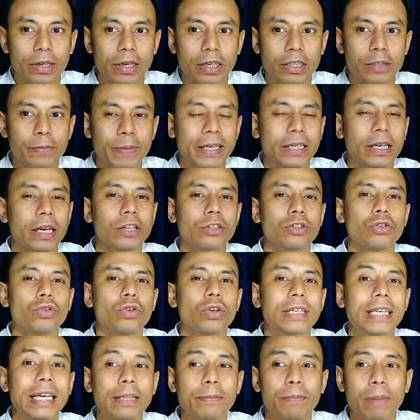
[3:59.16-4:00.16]
ইন্সপেক্টরের জন্য
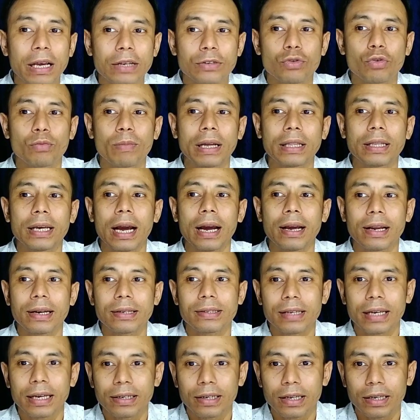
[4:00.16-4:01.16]
টেন প্লাস টু মানে হায়ার
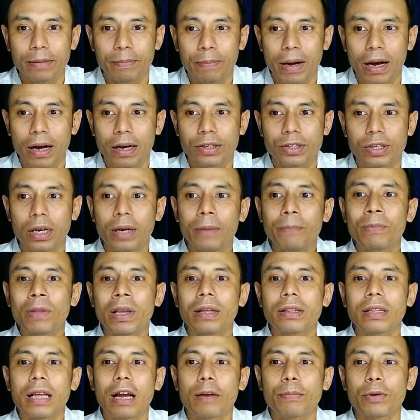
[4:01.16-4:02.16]
সেকেন্ডারি পাস
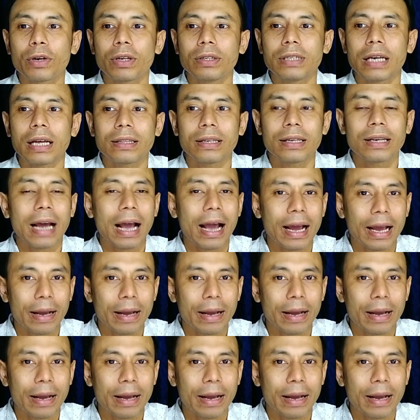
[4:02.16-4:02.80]
তারপরে যাদের